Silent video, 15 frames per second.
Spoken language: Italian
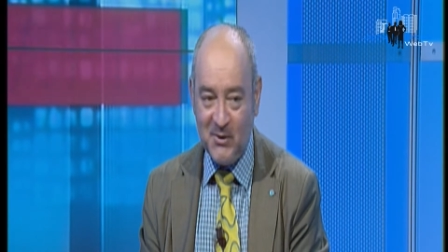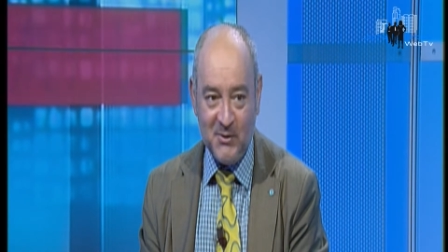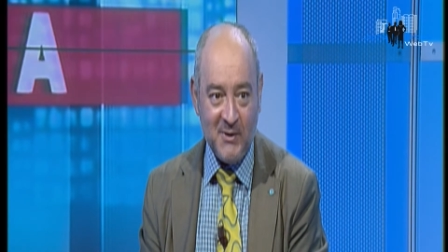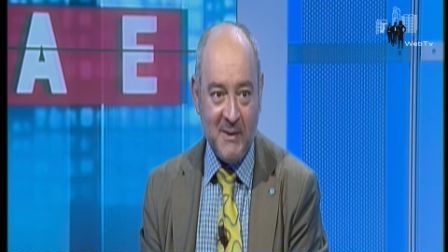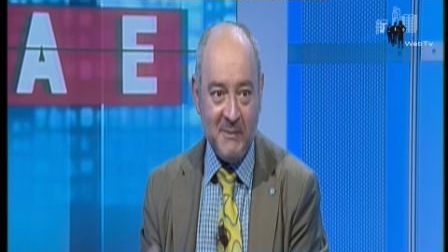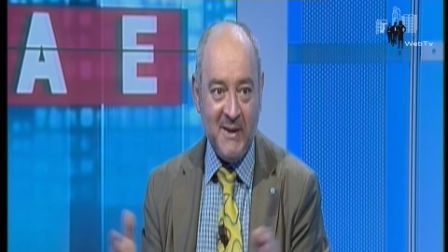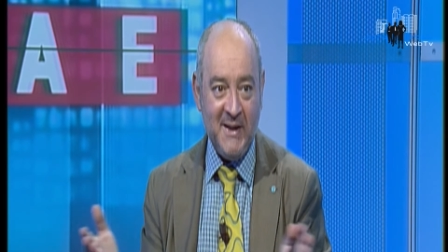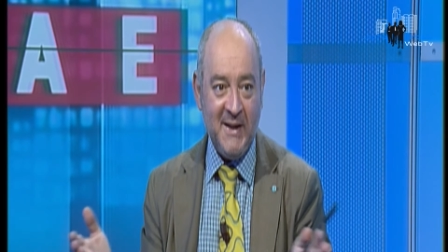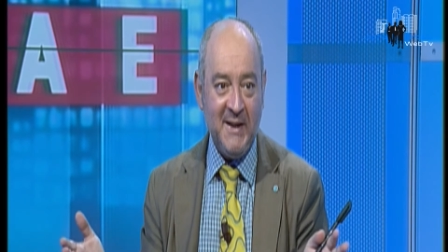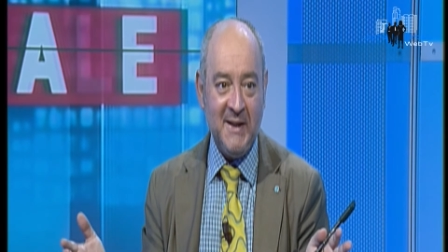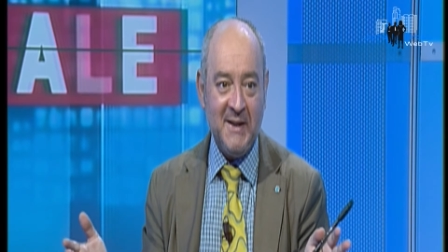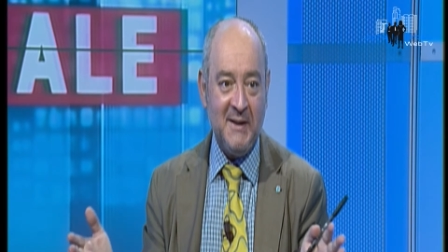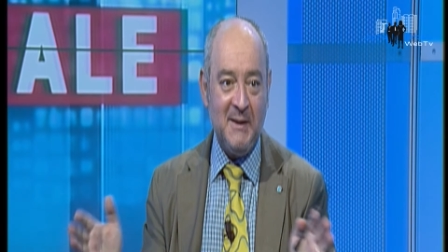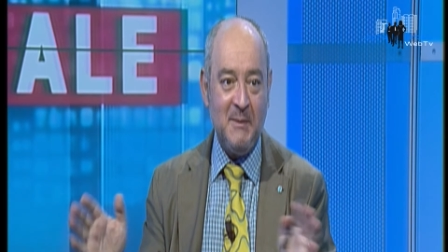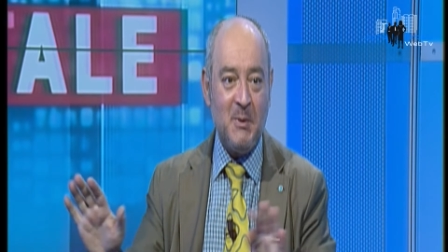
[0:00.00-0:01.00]
in una maniera
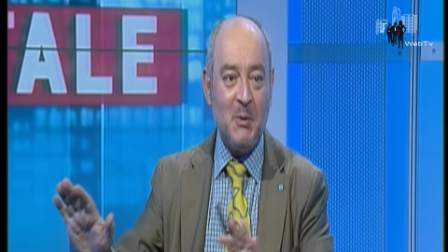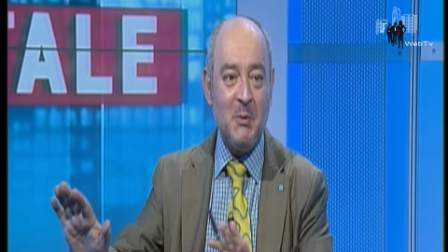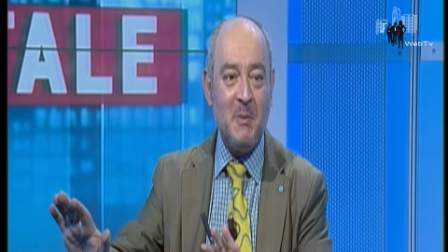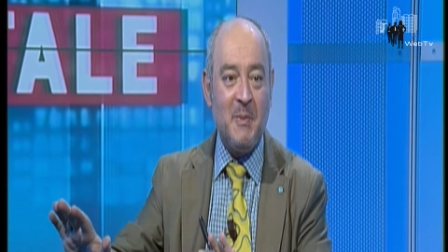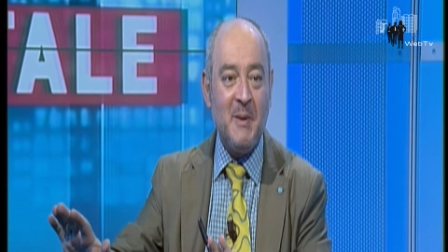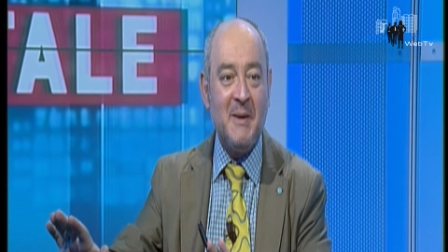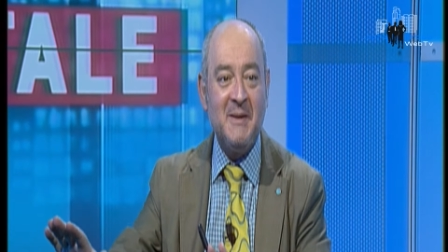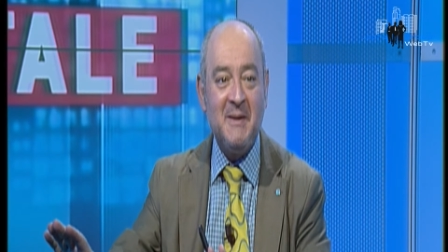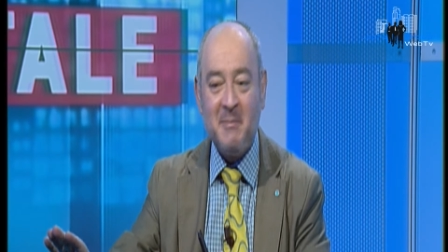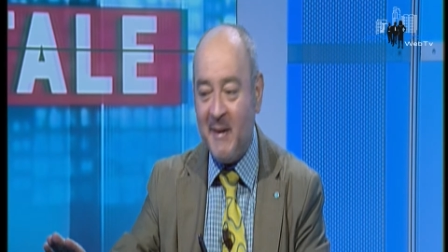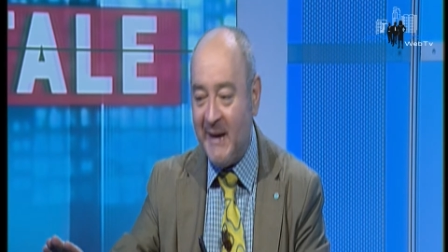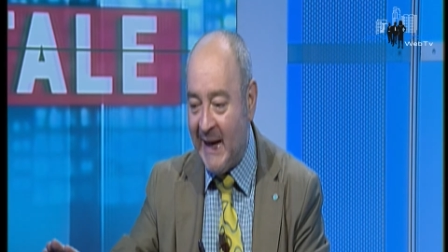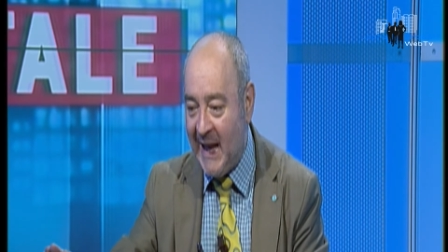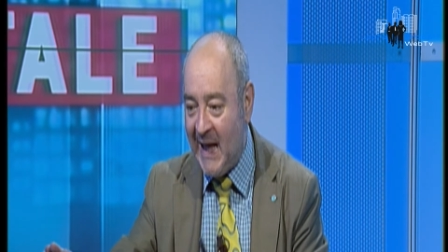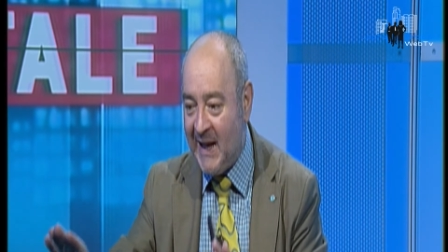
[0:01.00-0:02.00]
incredibile. Noi prima di
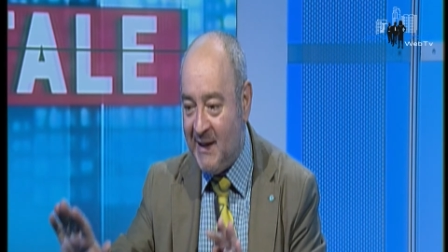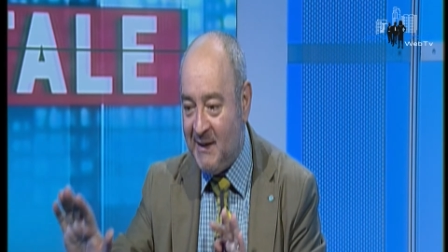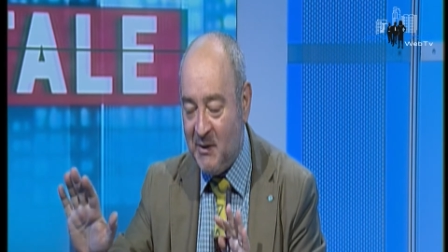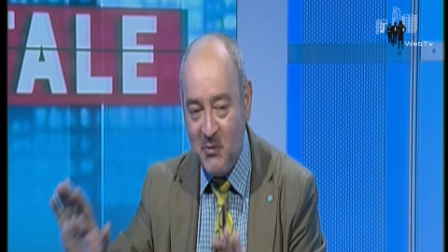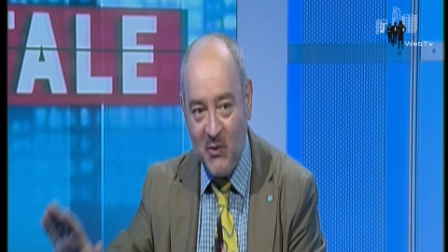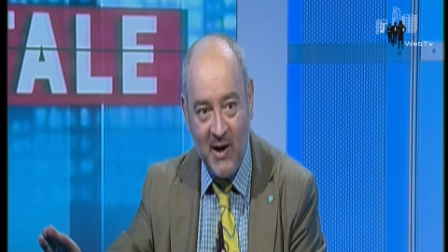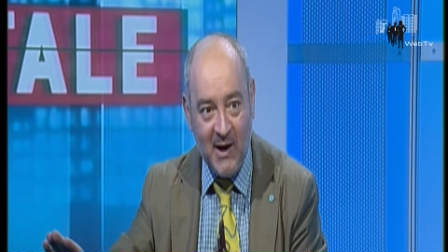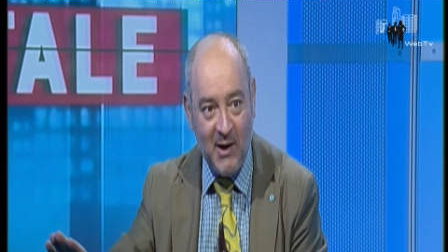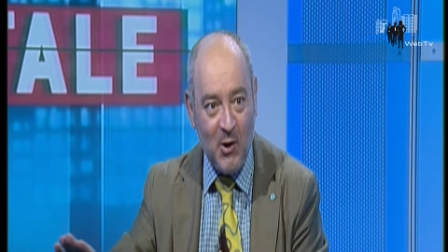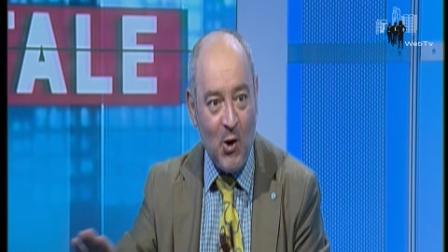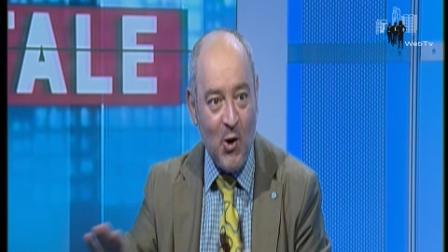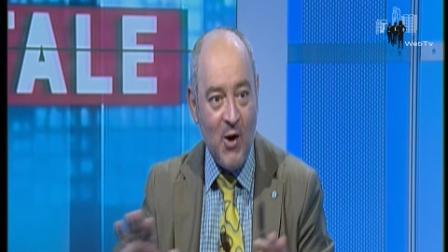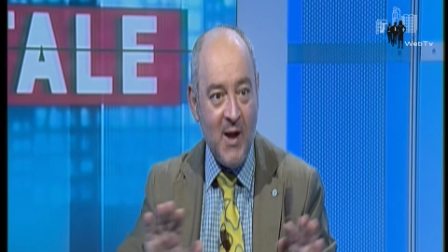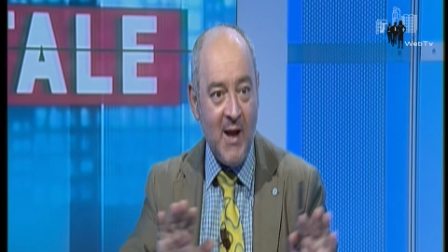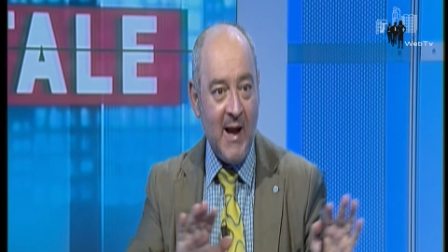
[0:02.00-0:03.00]
parlare di
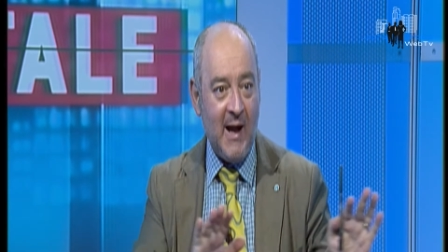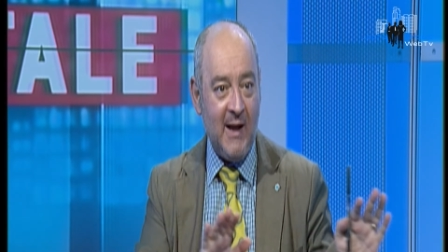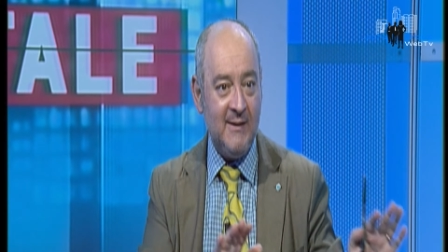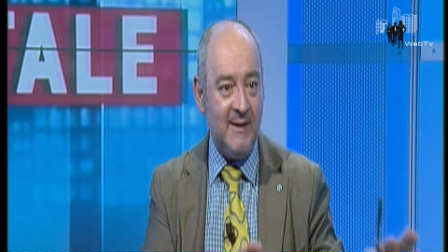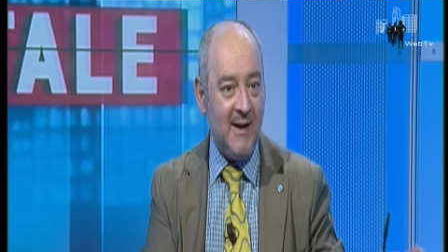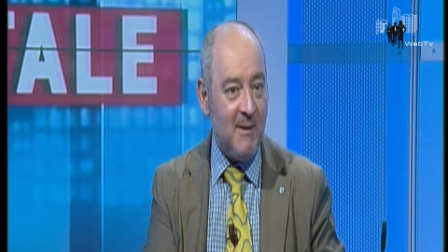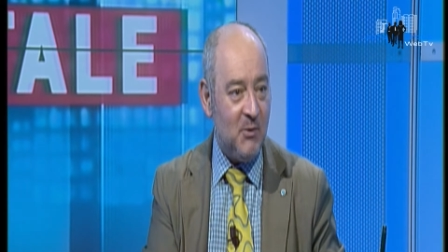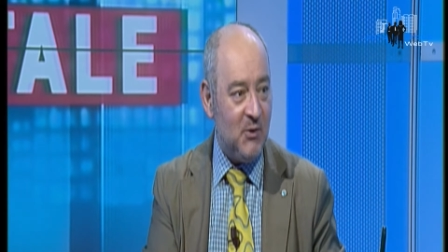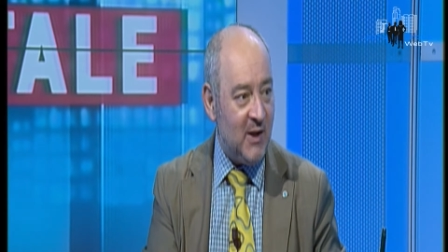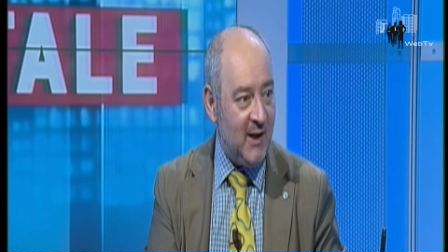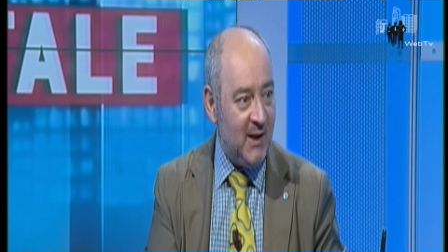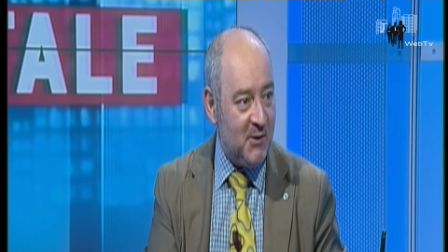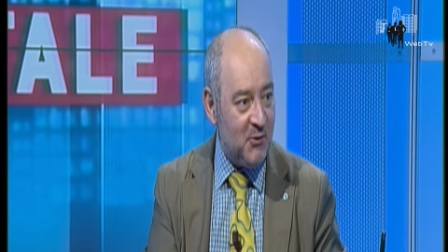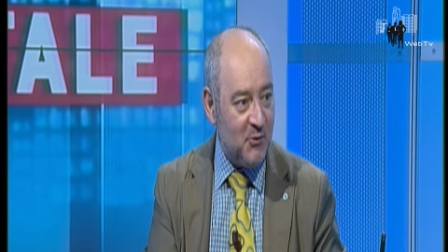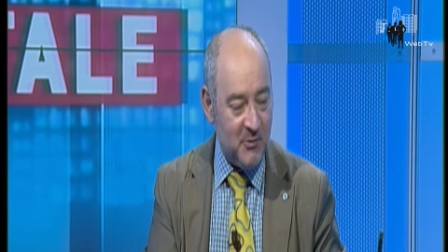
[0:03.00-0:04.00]
quello andiamo
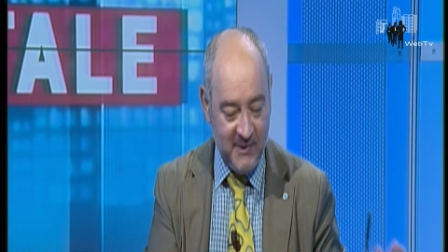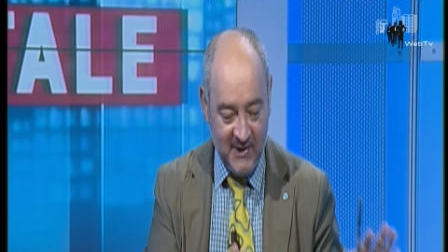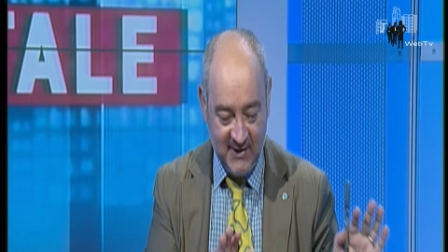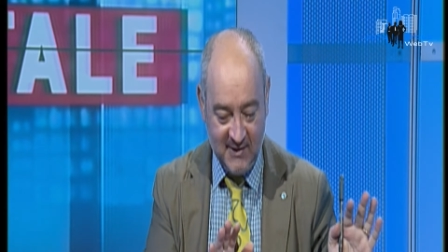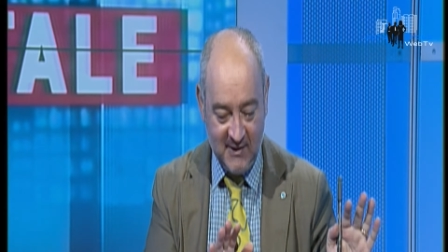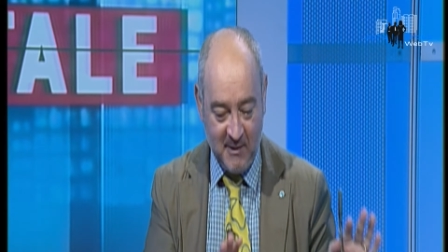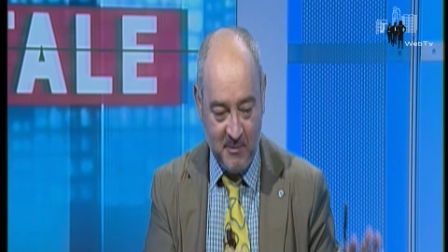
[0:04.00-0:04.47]
dall'economista